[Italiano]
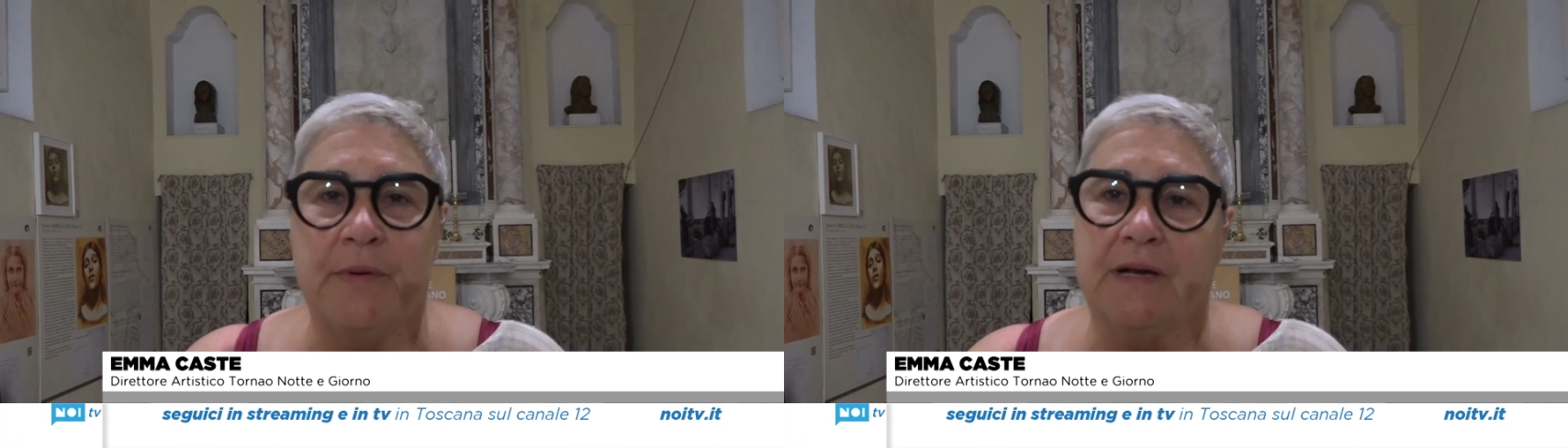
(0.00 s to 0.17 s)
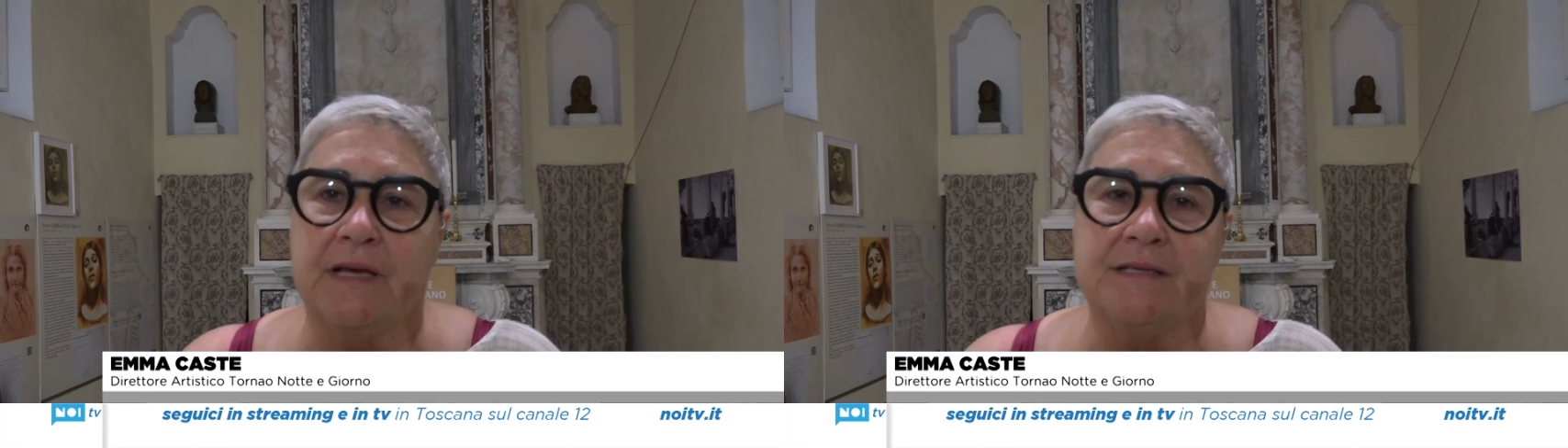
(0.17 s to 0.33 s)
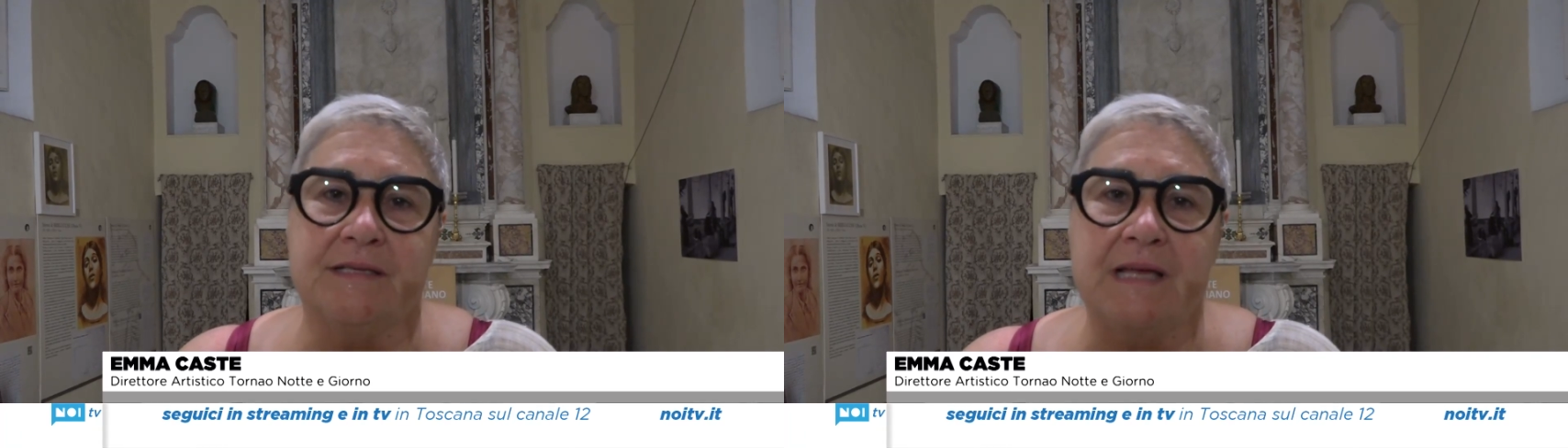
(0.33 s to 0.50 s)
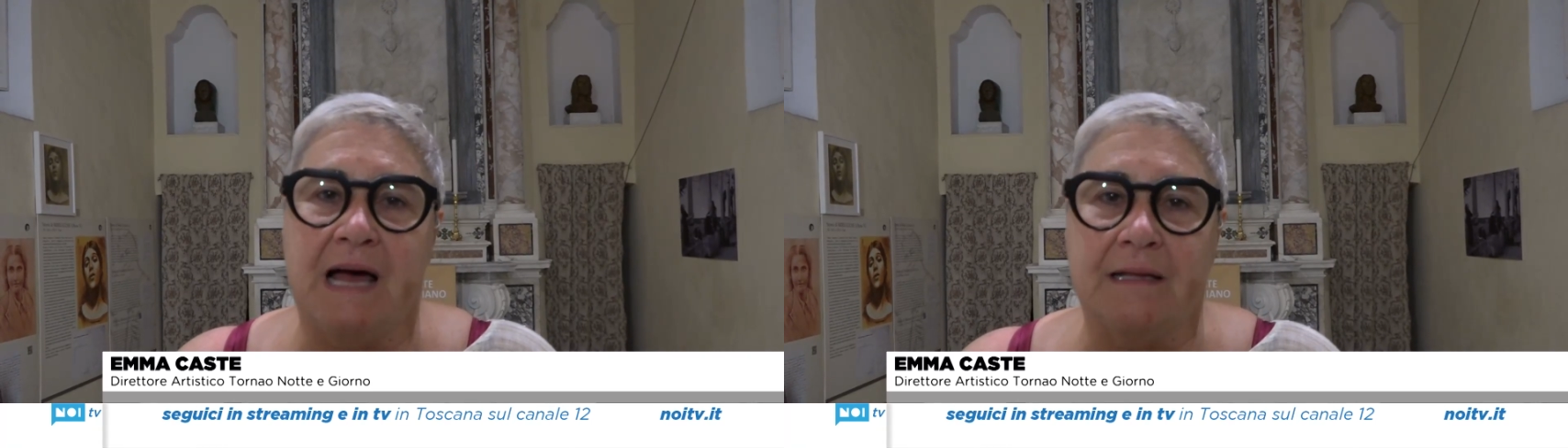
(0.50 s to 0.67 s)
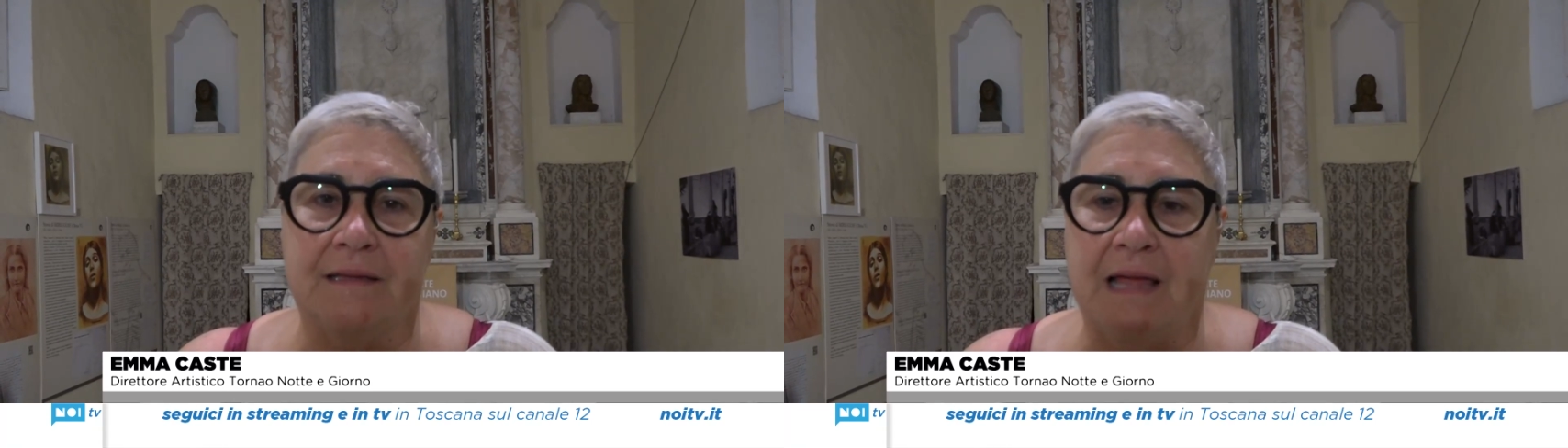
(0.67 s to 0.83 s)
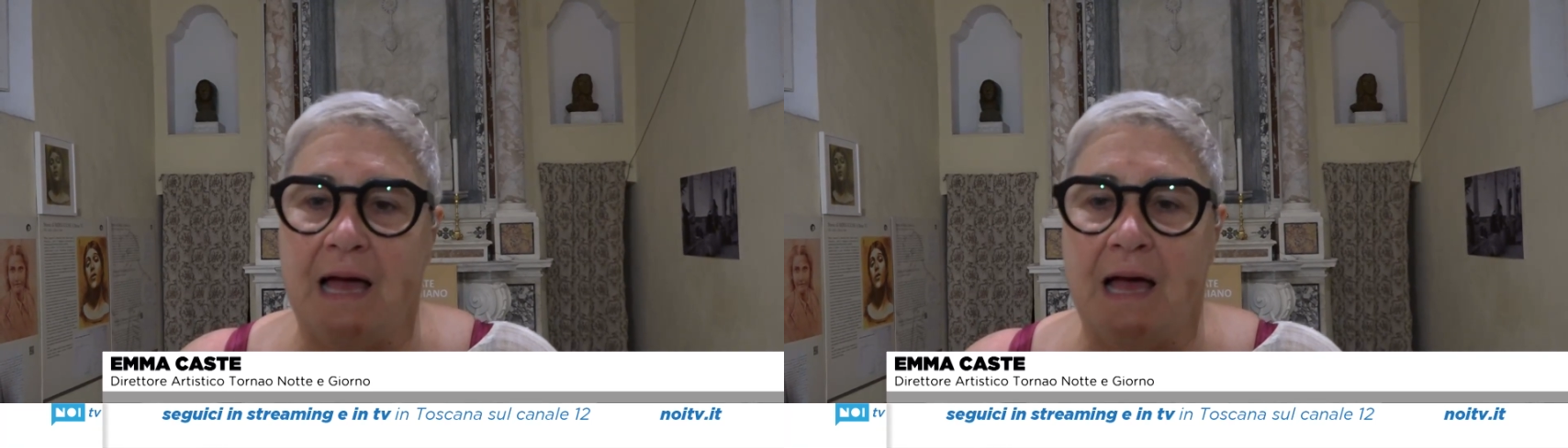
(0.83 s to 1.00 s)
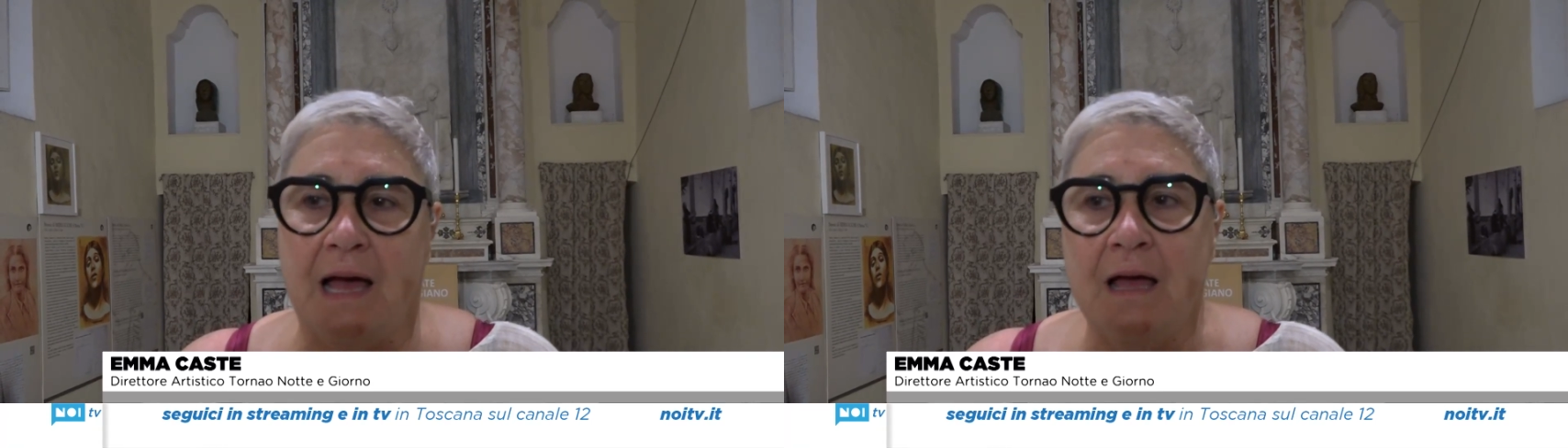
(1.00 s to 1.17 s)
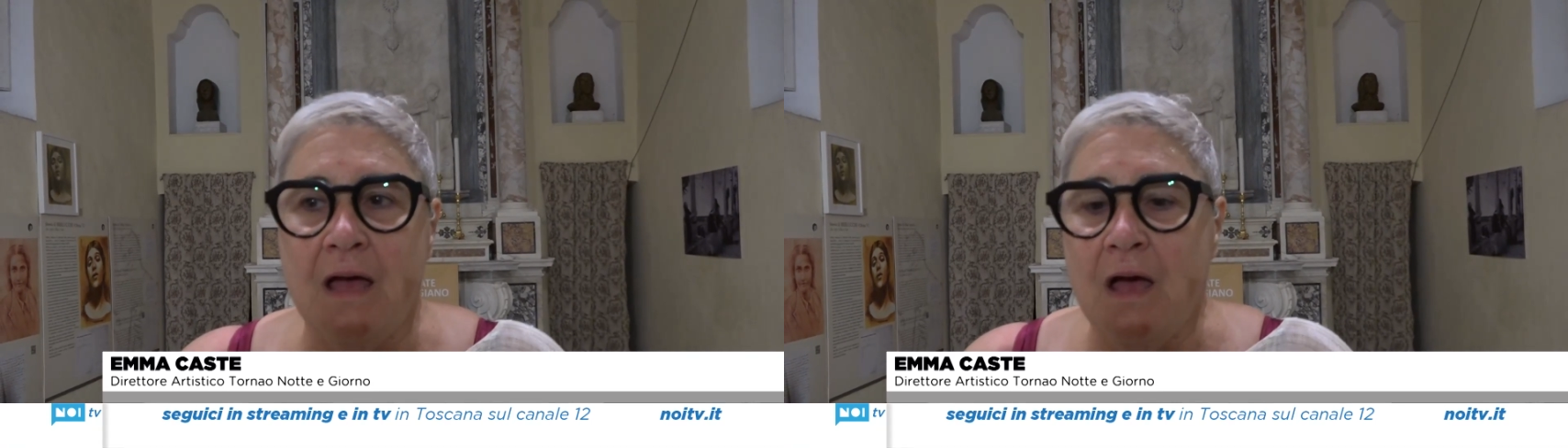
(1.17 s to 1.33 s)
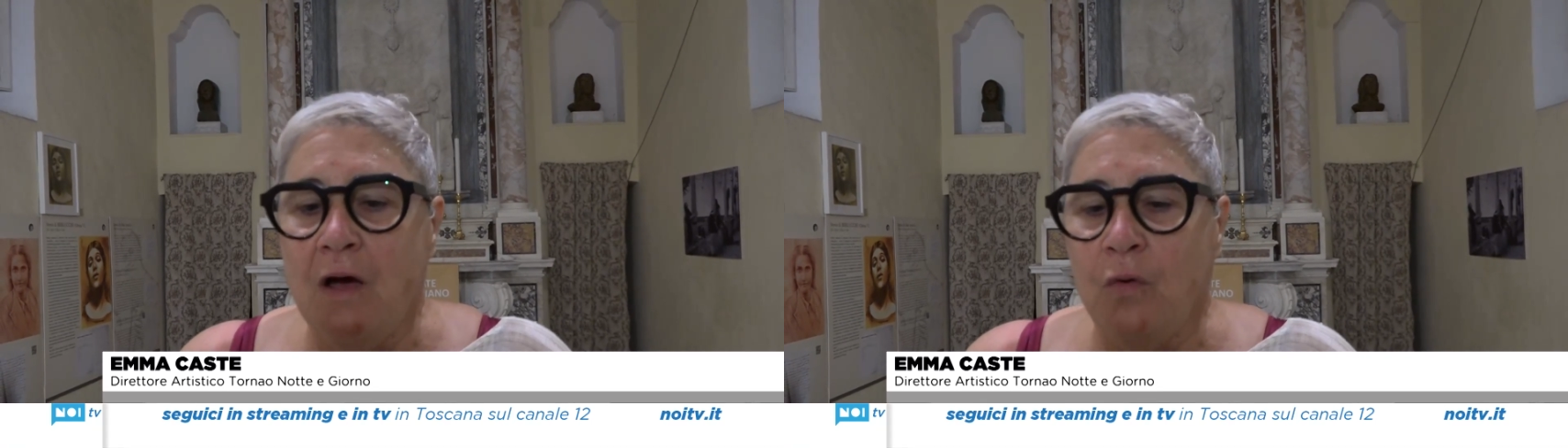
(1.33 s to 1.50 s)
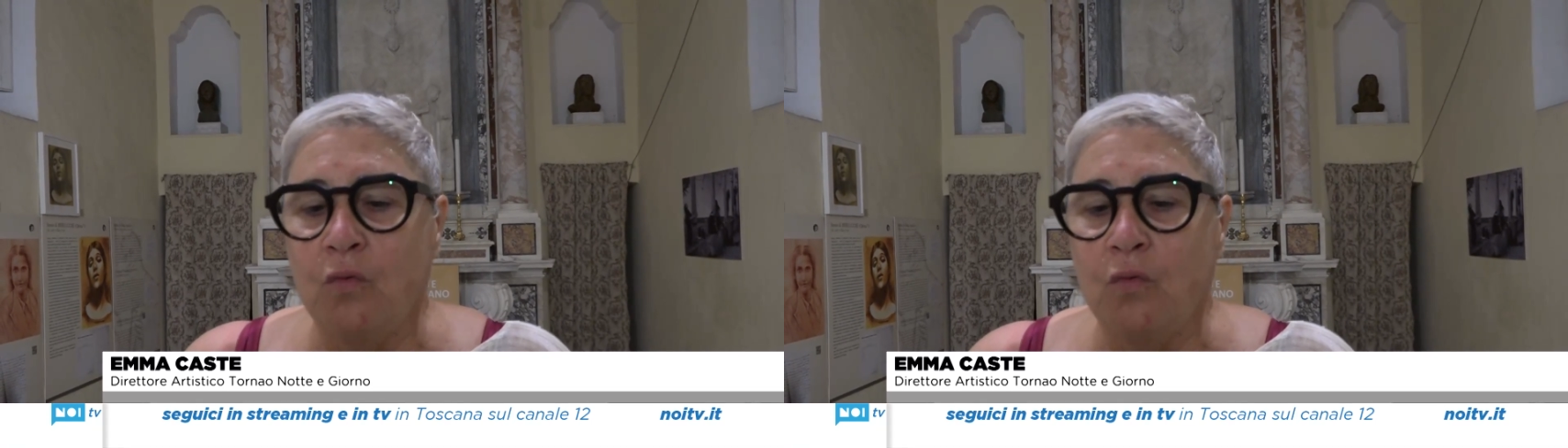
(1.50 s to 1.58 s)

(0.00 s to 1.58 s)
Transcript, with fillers: perché è stata